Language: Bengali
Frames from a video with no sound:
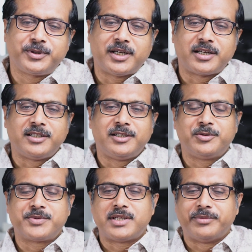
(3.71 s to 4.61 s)
ক্রিয়াটেরিন
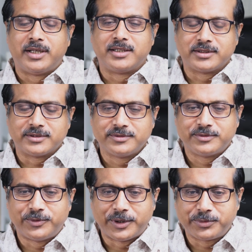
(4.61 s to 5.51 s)
খুব স্টেবল আছে
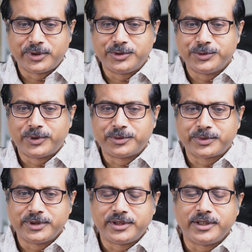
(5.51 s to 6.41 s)
ওয়ান পয়েন্ট টু ওয়ান
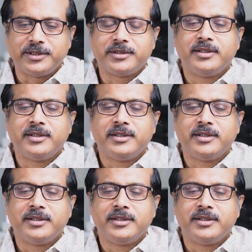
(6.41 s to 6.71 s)
পয়েন্ট থ্রি